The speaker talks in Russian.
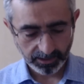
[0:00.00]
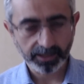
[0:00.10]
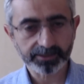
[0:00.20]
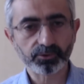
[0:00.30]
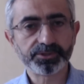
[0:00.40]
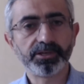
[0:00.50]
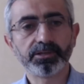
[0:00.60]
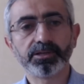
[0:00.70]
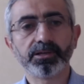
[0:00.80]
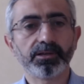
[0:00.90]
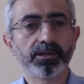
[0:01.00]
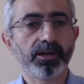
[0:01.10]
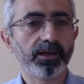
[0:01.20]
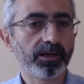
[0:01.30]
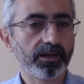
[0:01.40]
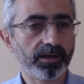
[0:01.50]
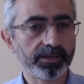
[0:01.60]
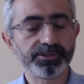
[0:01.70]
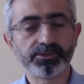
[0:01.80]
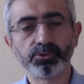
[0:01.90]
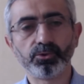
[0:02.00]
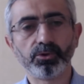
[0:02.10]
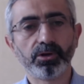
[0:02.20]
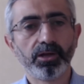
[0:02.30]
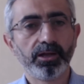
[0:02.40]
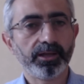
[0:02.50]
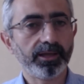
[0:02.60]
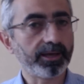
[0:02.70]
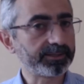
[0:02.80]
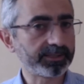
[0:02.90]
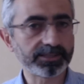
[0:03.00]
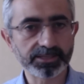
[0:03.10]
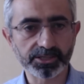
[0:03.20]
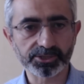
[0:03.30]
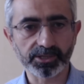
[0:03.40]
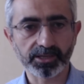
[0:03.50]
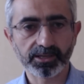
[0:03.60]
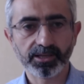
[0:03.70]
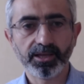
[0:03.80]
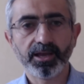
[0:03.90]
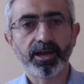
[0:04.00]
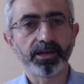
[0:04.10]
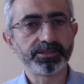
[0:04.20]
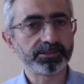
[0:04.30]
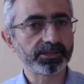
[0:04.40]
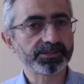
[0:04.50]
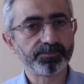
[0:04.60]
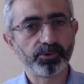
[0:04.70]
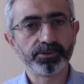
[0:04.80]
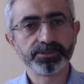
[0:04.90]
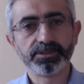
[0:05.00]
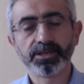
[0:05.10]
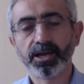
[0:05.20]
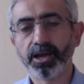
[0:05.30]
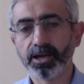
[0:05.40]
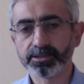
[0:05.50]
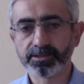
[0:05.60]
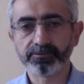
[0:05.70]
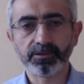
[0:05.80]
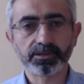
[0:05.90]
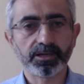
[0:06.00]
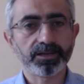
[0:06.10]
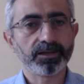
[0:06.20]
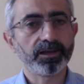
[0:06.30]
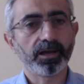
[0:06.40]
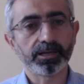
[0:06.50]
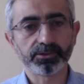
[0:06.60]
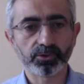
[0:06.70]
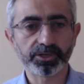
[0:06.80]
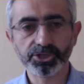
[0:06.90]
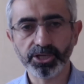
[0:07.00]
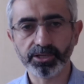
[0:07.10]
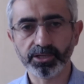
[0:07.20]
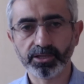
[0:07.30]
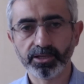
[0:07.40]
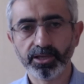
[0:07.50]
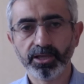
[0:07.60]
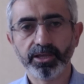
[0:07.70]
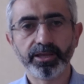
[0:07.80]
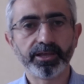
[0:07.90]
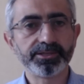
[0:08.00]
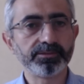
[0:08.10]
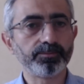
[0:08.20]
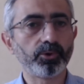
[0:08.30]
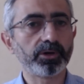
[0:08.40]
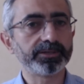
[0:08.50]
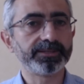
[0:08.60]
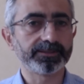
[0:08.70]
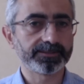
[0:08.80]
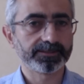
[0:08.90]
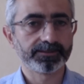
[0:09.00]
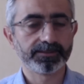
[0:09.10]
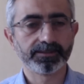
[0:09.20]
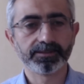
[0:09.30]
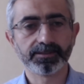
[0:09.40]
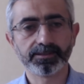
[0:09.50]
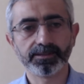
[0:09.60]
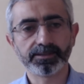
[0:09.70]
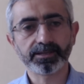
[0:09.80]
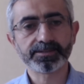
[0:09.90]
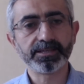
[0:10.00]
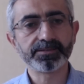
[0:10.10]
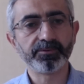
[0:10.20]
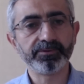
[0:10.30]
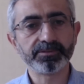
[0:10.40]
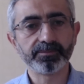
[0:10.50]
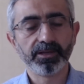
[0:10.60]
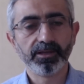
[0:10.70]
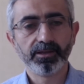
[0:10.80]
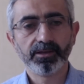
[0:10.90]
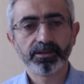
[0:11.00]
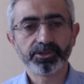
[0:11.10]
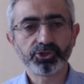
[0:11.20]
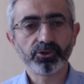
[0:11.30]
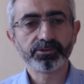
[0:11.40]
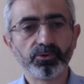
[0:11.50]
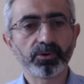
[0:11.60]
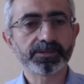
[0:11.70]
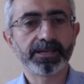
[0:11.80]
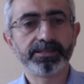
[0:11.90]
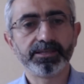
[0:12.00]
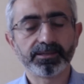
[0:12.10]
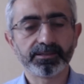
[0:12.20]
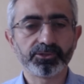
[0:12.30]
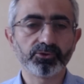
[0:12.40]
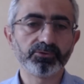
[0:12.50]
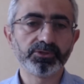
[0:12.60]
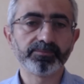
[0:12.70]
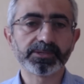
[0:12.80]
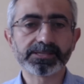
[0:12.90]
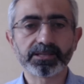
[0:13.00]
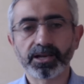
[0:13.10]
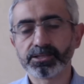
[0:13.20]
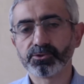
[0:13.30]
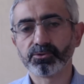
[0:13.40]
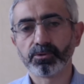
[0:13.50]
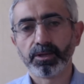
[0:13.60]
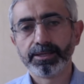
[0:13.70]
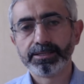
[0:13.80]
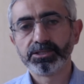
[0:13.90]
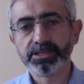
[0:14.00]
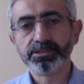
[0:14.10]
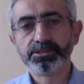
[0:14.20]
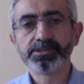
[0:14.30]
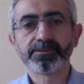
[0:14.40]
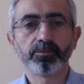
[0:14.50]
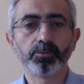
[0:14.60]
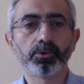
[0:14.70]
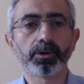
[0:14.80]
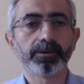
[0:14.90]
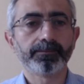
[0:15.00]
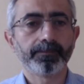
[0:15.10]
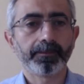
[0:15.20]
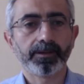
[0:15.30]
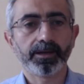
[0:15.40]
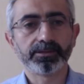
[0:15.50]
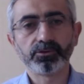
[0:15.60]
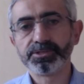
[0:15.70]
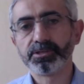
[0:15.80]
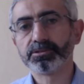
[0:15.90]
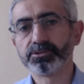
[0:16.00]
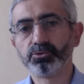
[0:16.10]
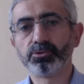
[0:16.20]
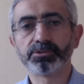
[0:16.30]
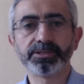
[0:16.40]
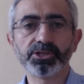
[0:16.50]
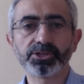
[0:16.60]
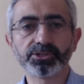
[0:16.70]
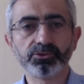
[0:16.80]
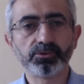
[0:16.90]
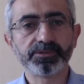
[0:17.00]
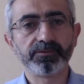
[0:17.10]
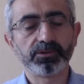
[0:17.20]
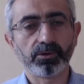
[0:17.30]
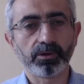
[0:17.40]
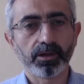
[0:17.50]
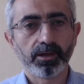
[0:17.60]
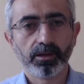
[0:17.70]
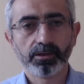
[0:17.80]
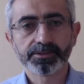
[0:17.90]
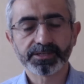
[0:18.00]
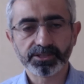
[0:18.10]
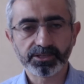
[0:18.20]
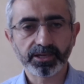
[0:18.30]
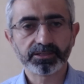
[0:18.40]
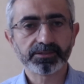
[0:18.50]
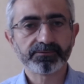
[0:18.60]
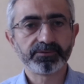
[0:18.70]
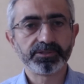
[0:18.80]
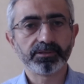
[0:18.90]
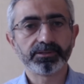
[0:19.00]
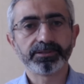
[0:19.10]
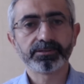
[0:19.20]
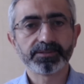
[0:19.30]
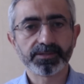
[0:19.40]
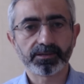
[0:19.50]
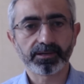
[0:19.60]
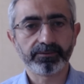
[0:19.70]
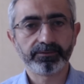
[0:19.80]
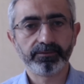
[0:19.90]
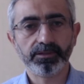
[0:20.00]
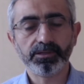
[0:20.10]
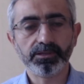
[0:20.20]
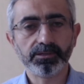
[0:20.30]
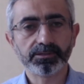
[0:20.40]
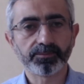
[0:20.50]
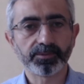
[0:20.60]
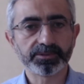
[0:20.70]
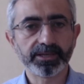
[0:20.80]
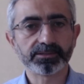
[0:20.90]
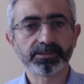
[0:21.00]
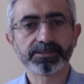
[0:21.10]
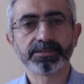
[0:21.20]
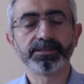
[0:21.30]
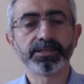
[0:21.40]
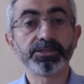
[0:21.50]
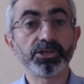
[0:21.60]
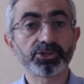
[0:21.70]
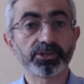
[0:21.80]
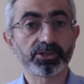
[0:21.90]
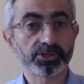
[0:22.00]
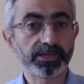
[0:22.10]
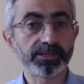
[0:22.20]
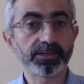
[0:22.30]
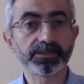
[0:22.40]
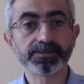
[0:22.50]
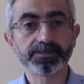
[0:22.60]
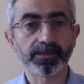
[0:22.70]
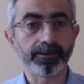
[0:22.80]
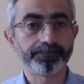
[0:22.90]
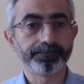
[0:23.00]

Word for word: Одно тело, один дух, одна надежда. Один Господь, одна вера, одно крещение и один Бог Отец. Итак, здесь мы видим еще указание, еще одну демонстрацию три единства Бога. Одно тело, дух, надежда, дух святой соединяет нас в тело, церковь и наполняет нас надеждой ожидания Христа.